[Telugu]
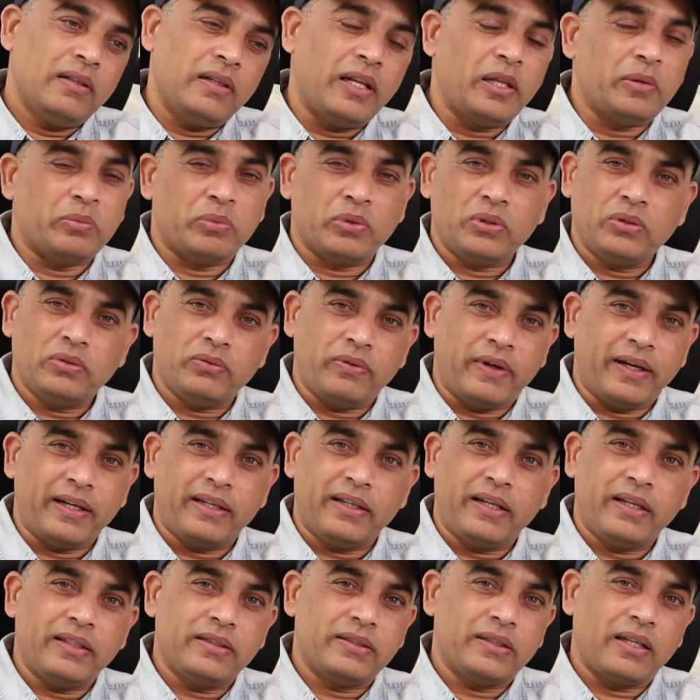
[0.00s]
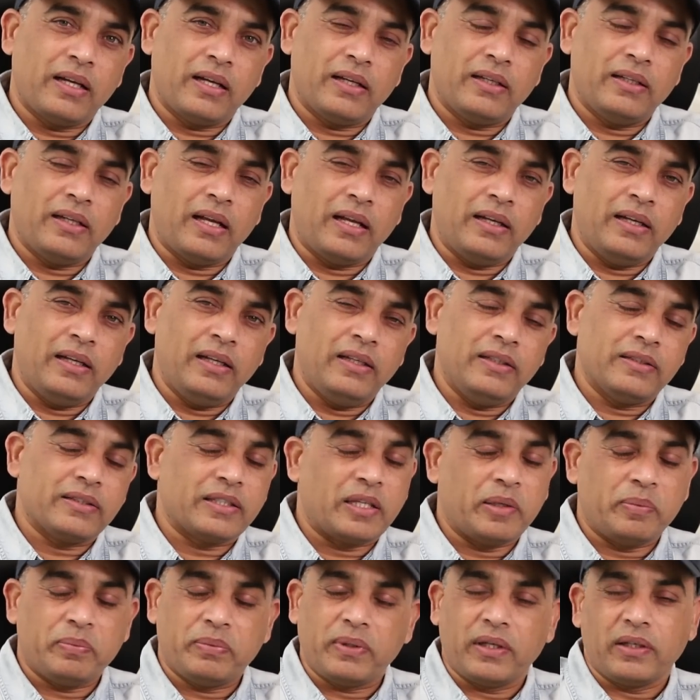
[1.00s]
లేదు ముందు వెంకటేష్ గారిని అనిల్
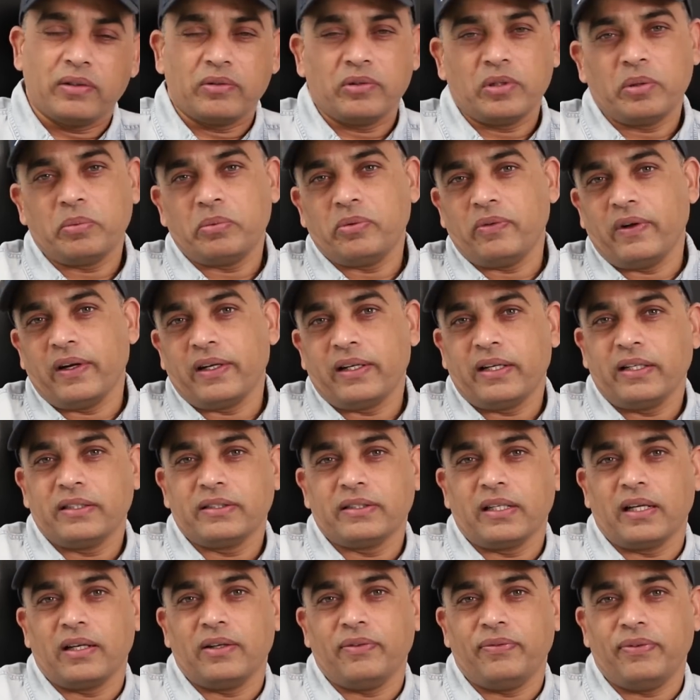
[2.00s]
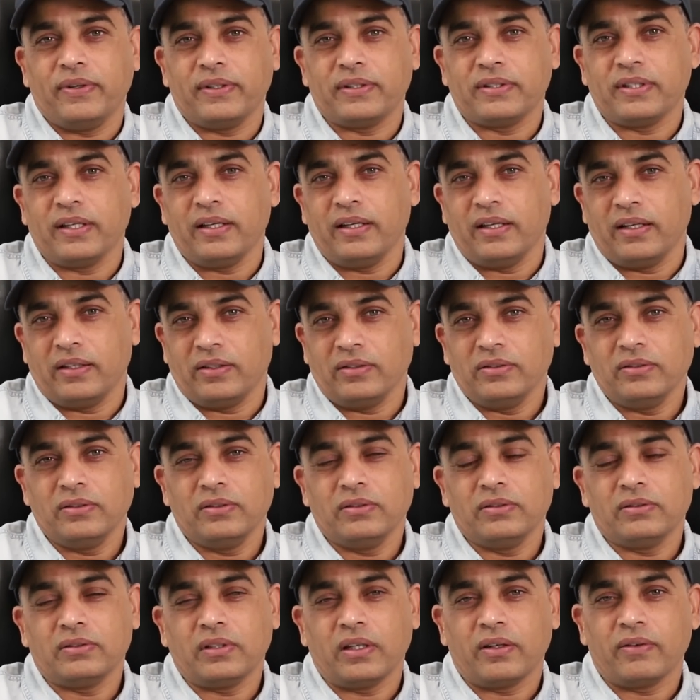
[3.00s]
స్క్రిప్ట్ అనుకున్నప్పుడు వెంకటేష్ గారిని ఫిక్స్ అయ్యారు
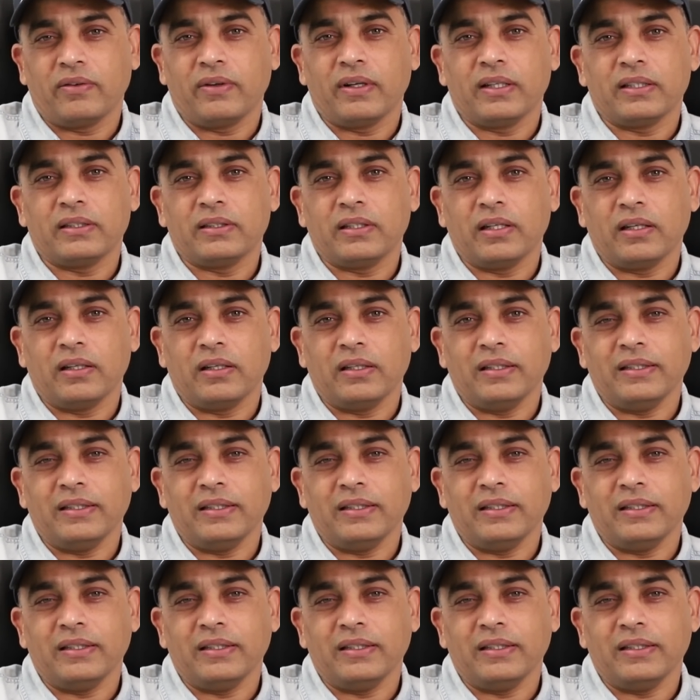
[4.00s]
తర్వాత